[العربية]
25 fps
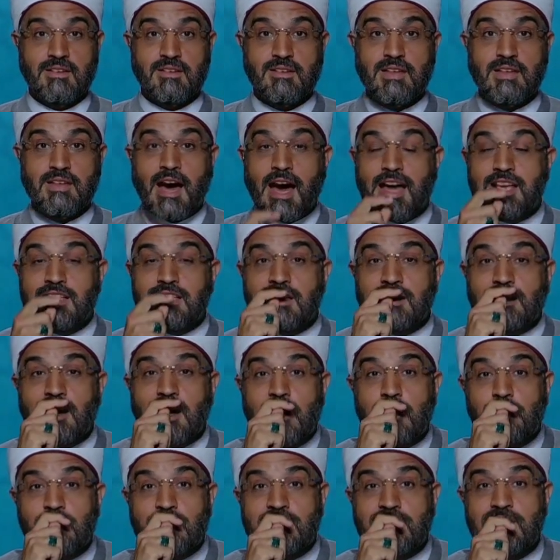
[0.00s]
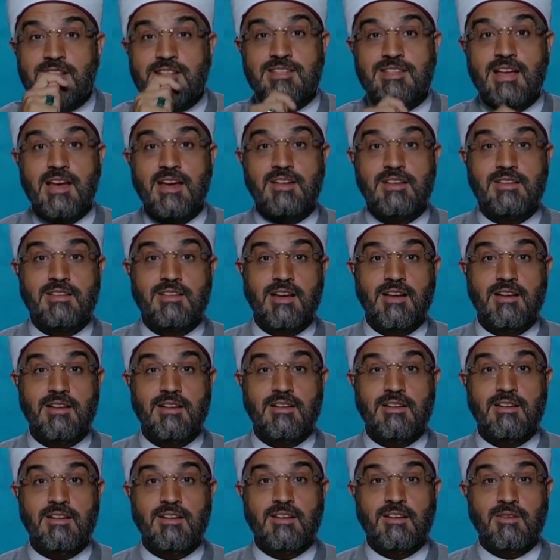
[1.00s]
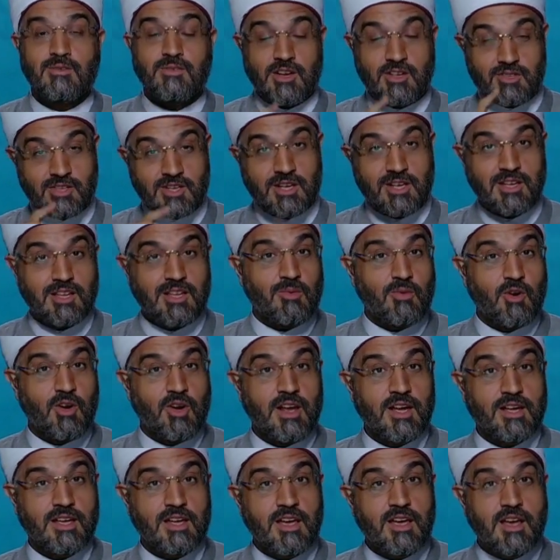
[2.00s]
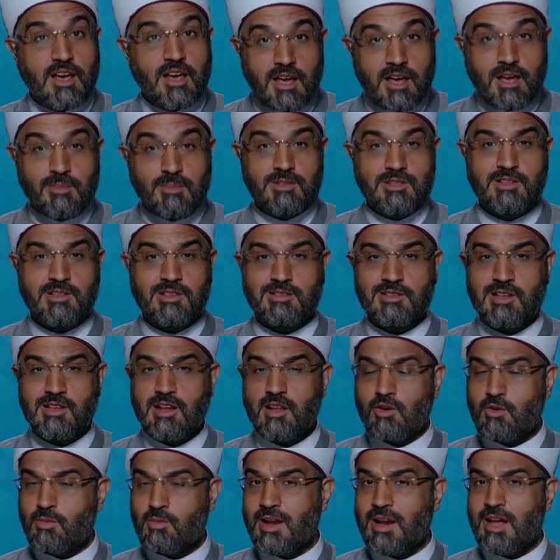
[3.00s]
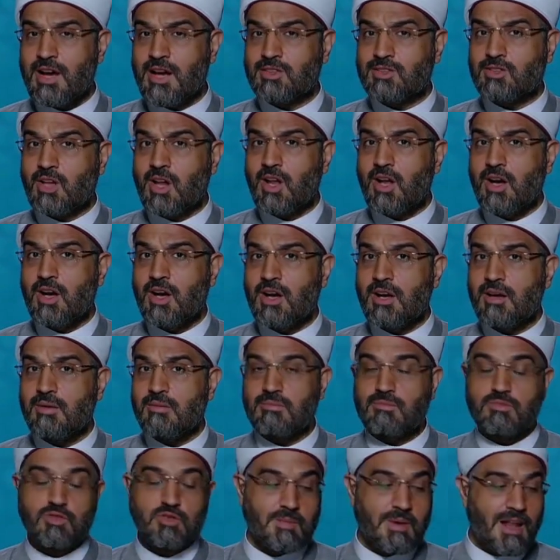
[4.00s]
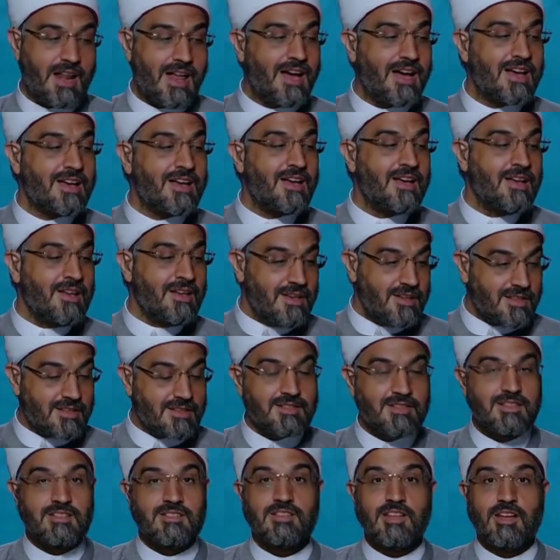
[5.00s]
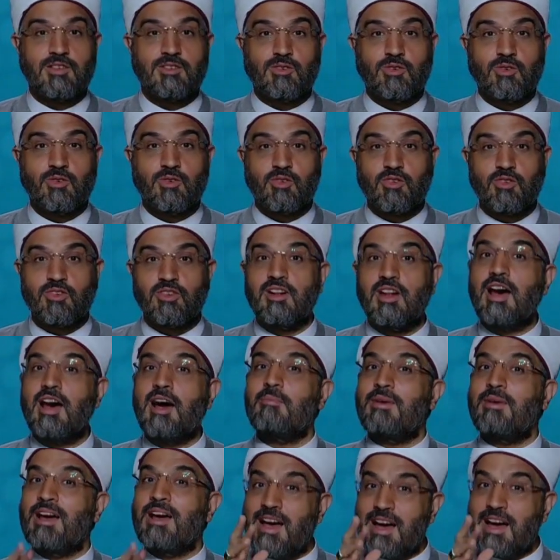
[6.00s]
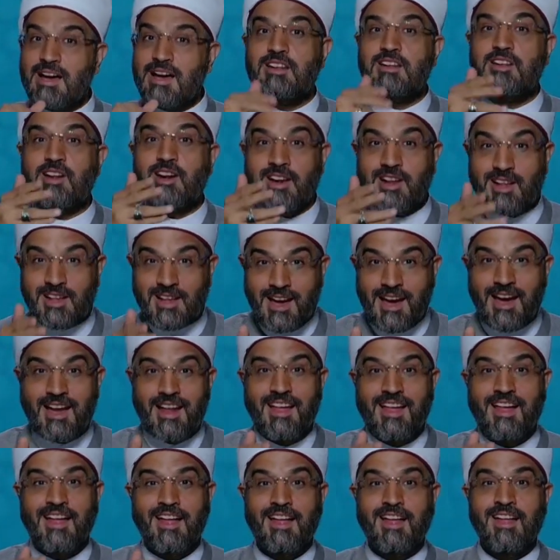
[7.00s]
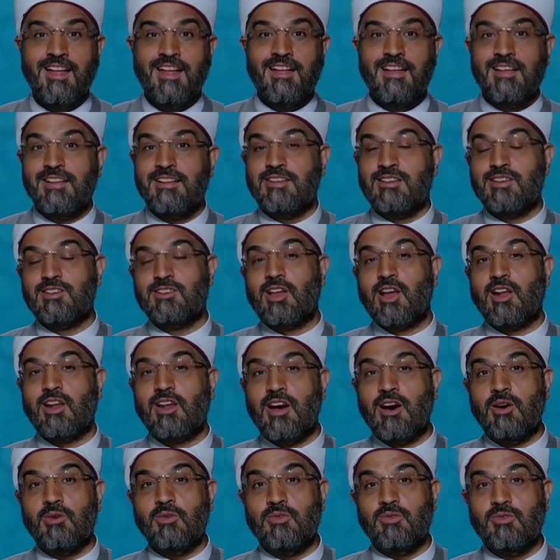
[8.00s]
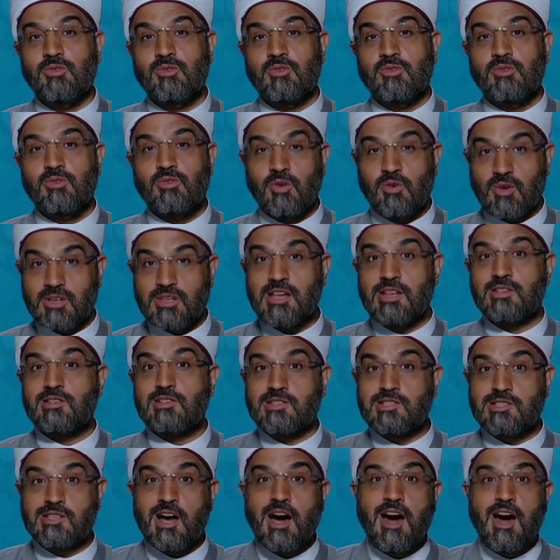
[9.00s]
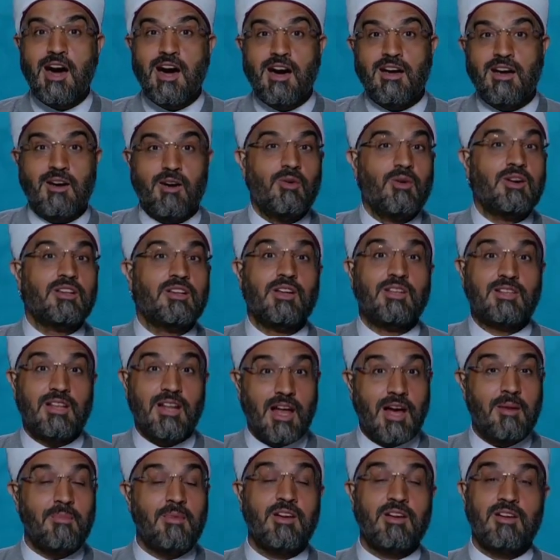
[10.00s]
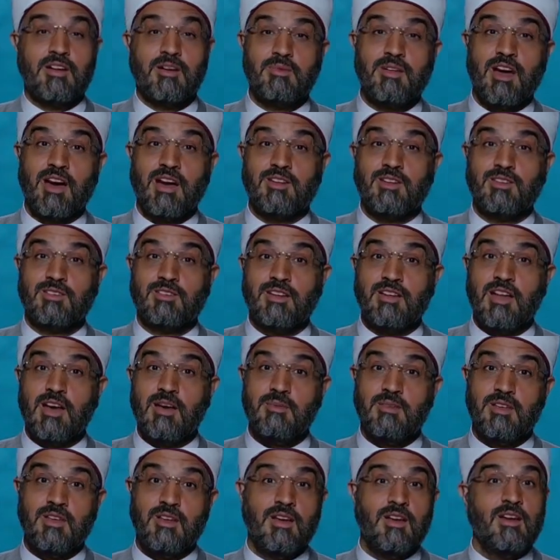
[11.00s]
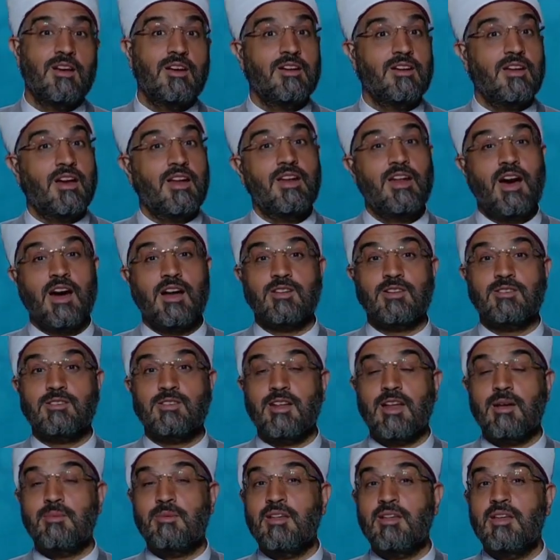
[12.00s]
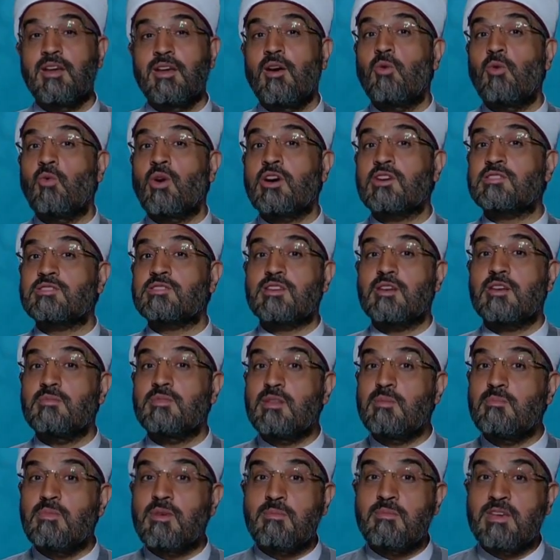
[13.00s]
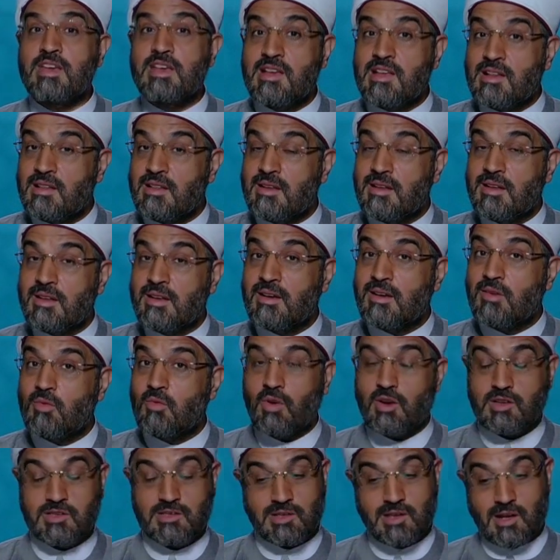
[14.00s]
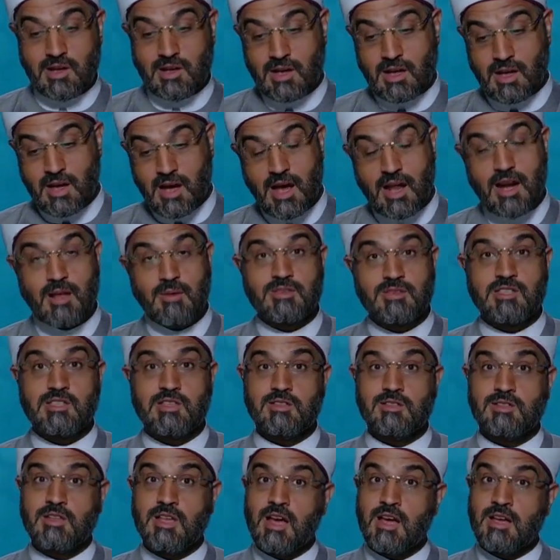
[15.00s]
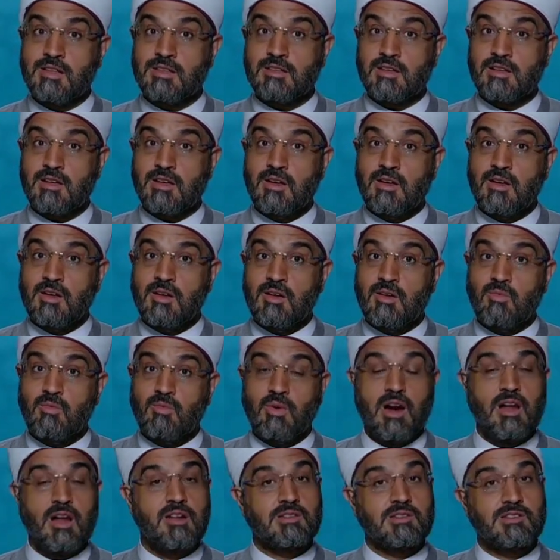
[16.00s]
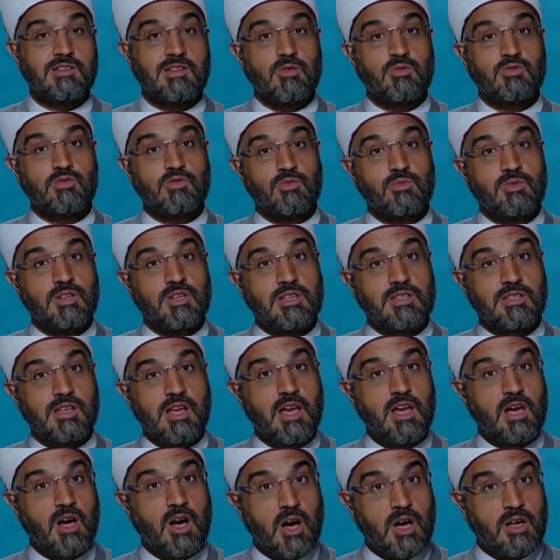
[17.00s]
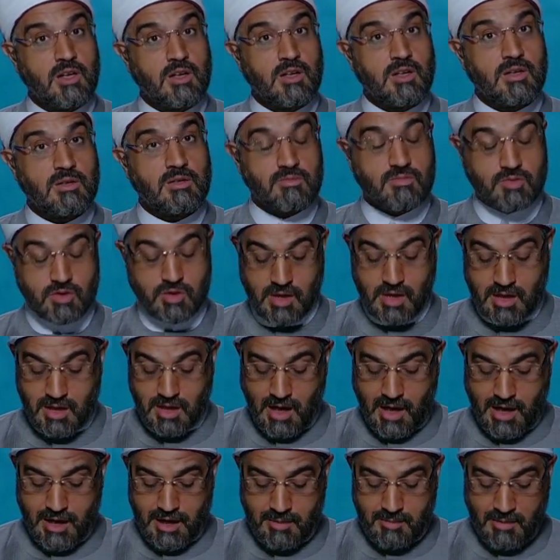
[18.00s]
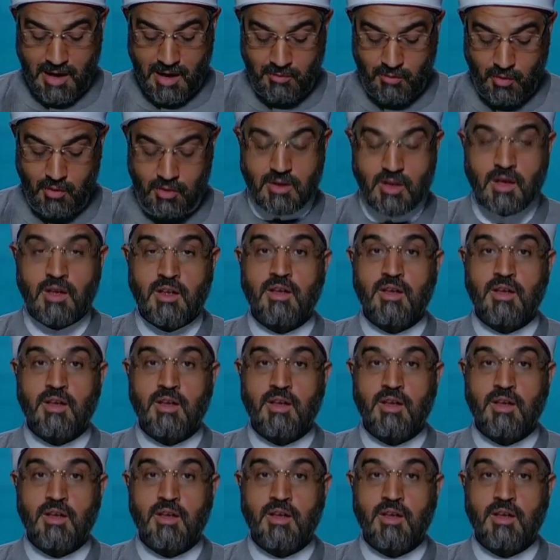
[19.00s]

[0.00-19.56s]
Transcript: ده عايز يتحبس لساني ده فعشان كده بقول لك ايه احبس لسانك وبلاها طلاق مش بلاها الستات تخرج لا بلاها ان الرجاله يطلقوا هو ده الصح هو ده اللي امرنا بيه حضره النبي لان حضره النبي وصى مين بمين وصى الرجاله بالستات وارث بالنساء خير مش كده يا حاج محمود